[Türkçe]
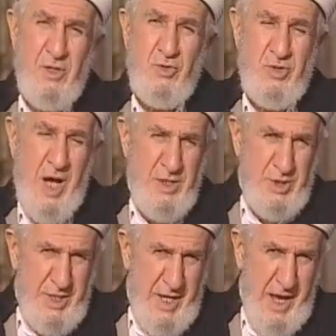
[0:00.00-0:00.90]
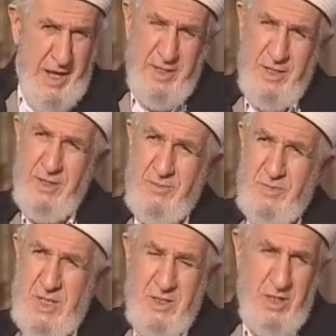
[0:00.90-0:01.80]
günah işleyen
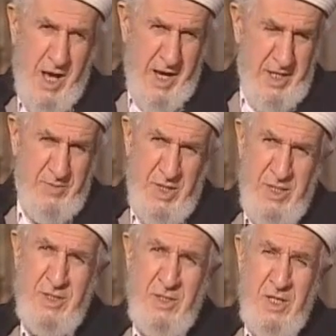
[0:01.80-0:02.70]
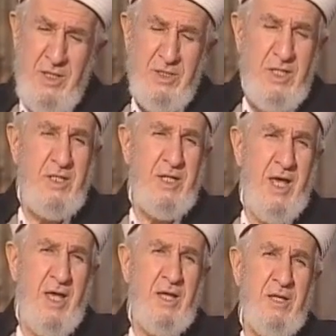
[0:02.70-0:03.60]
bir alimin
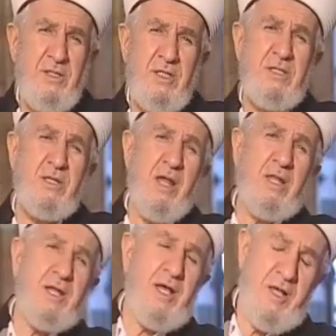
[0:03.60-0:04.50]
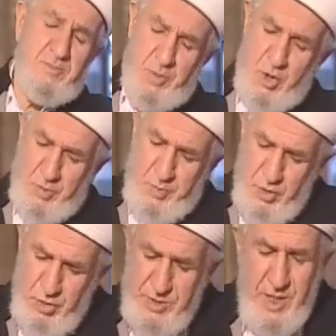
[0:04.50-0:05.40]
dine, dindarlara büyük
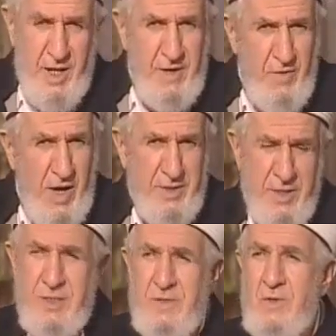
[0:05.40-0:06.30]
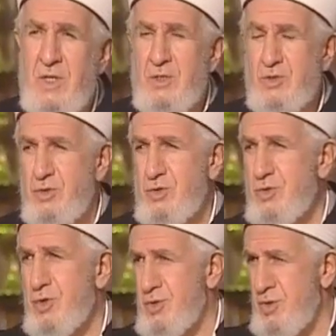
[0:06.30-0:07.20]
büyük zararı vardır. Çünkü
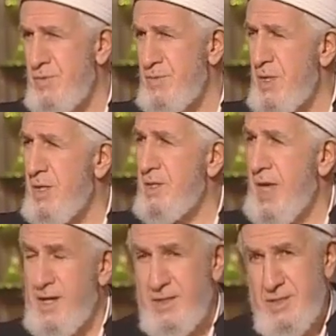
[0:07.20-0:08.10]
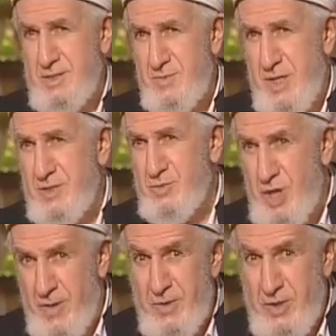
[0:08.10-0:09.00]
onu herkes demek ki bu
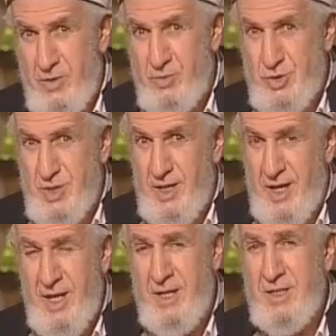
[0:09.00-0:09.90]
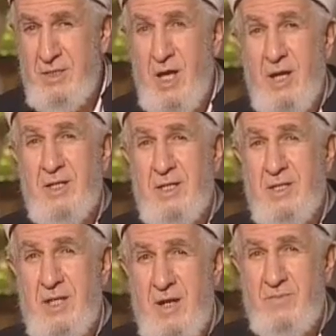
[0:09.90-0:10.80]
yapılıyormuş diye taklit
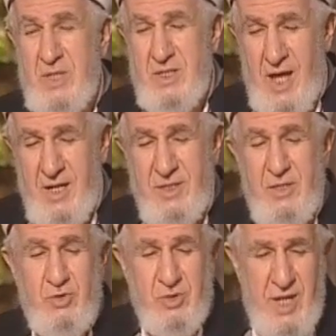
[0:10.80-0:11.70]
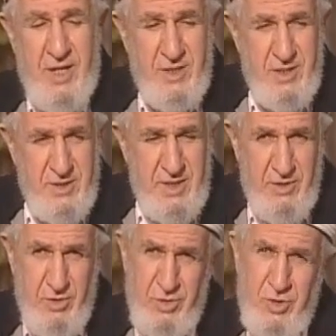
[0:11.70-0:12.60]
eden binlerce, yüzlerce insan
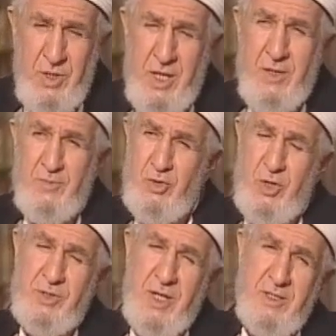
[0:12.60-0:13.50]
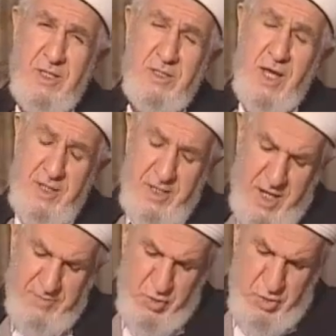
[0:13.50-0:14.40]
olur. Bu yönden
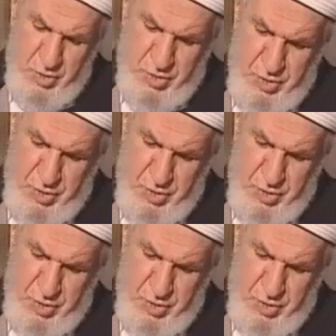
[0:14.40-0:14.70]
dindarlara büyük